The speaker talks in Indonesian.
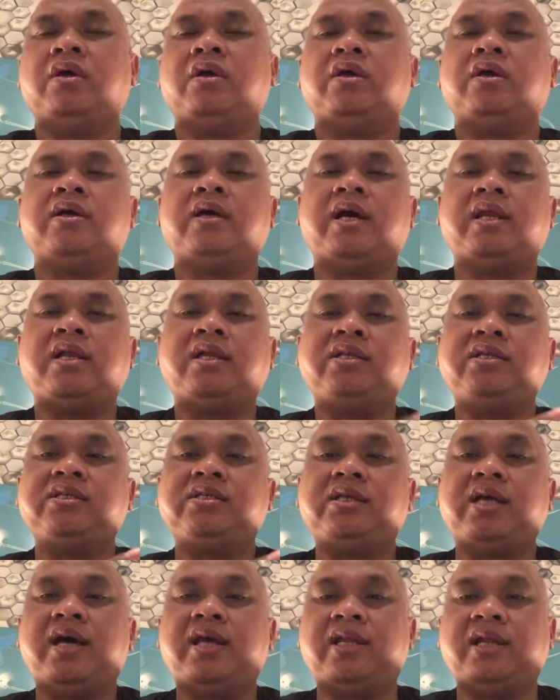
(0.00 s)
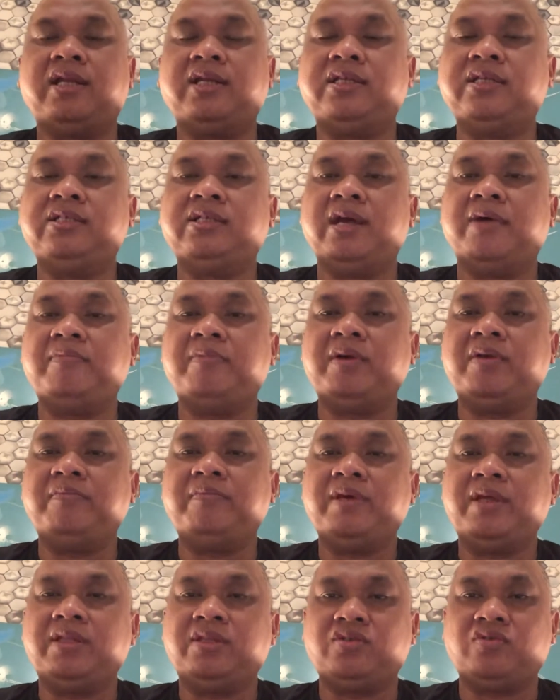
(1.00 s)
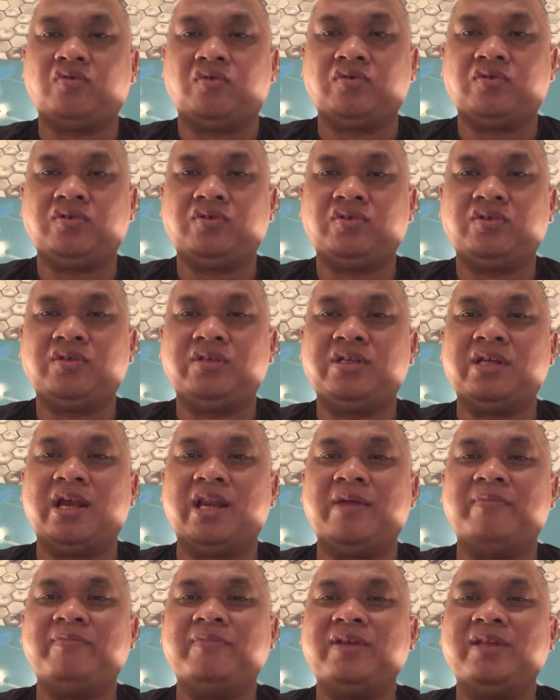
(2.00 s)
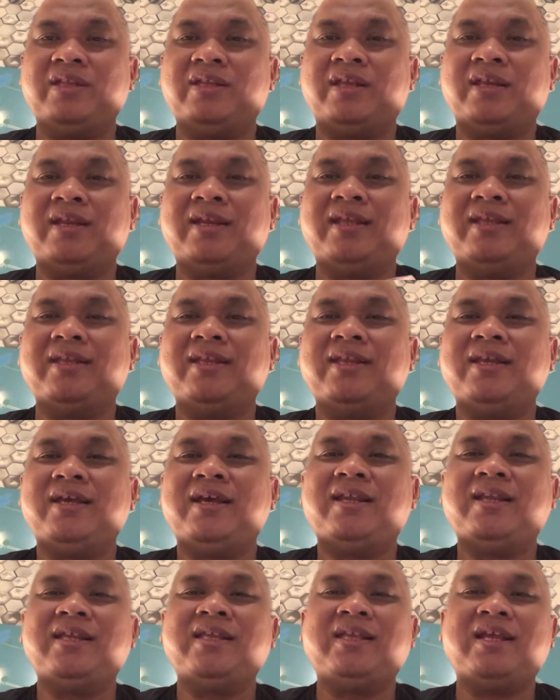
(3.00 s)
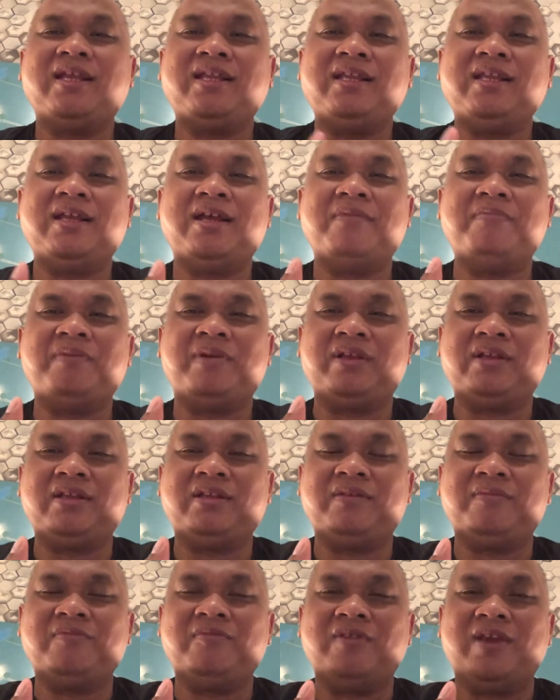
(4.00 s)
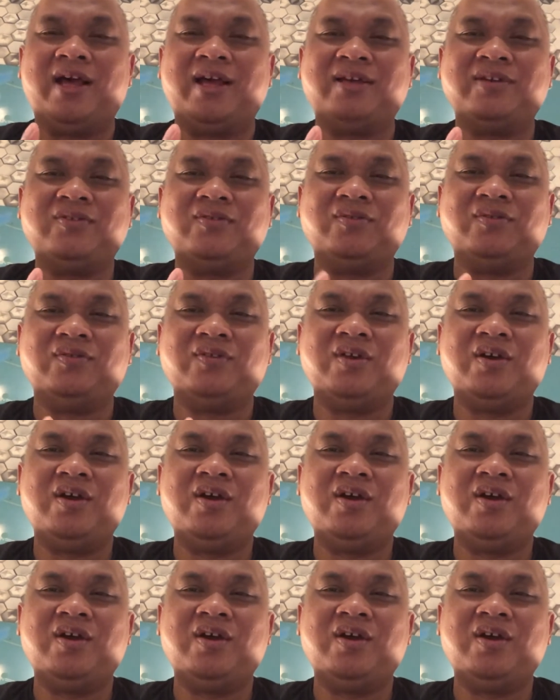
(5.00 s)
karena di sekarang di zaman medsos, di dalam internet ini kan kita tidak bertemu langsung.